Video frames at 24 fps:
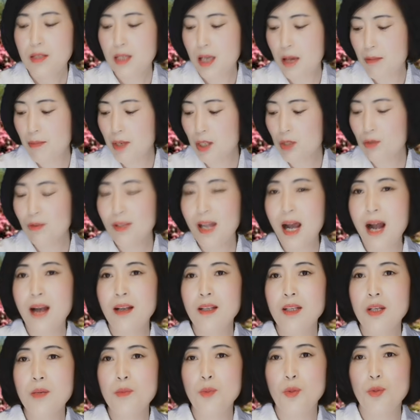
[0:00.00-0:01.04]
前面都拿
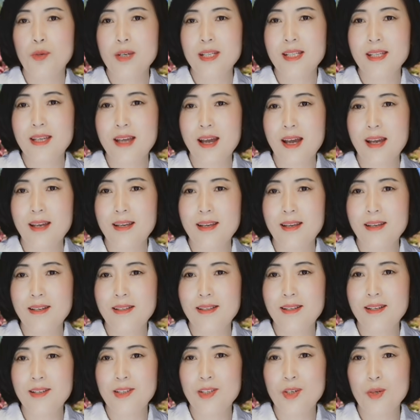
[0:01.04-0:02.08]
了那么多钱，已
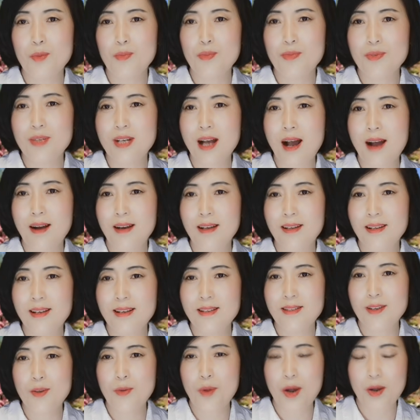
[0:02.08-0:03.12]
经是补偿了那
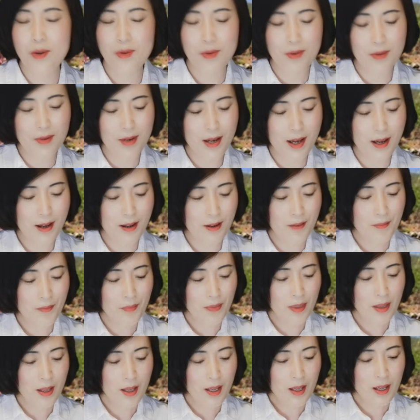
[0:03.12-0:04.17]
些员工了哈。
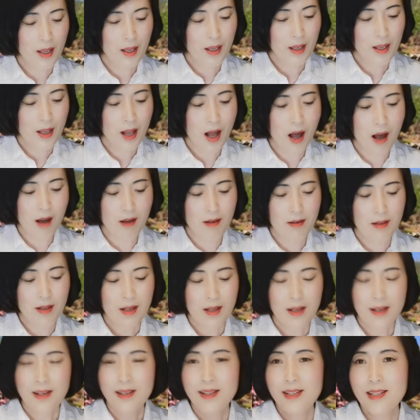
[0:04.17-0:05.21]
好，
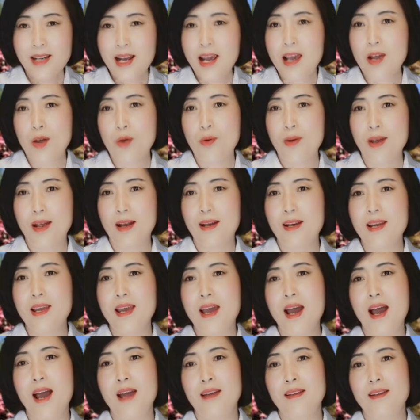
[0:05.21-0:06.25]
这回
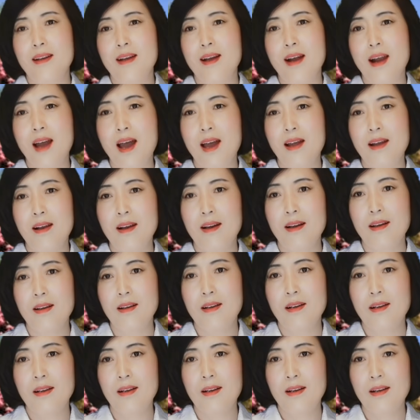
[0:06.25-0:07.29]
厉害的可来了，
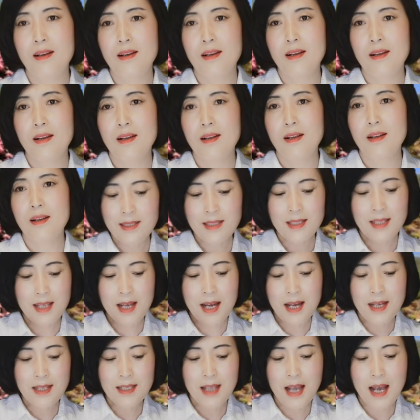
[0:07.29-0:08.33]

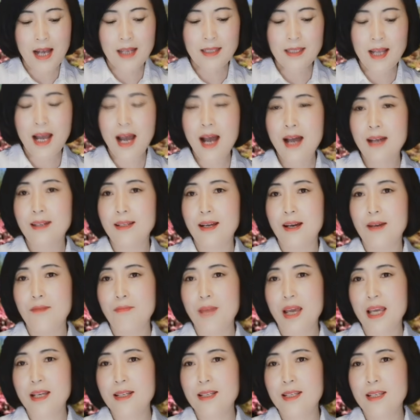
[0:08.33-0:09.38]
加拿大的
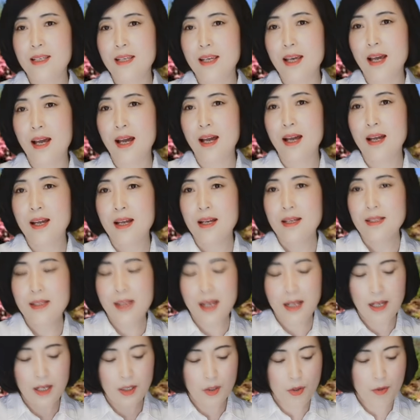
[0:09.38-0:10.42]
媒体
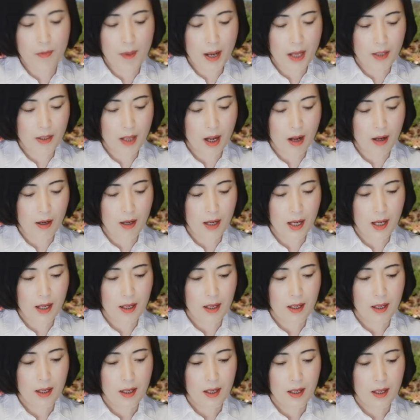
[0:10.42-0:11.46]
现在都报道
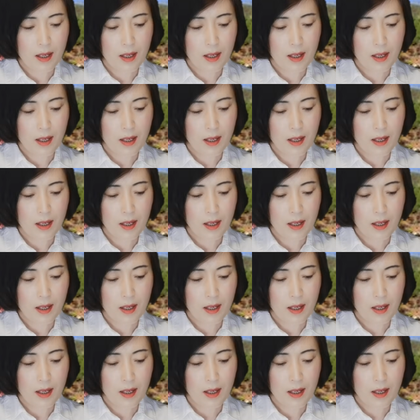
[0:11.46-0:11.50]
了。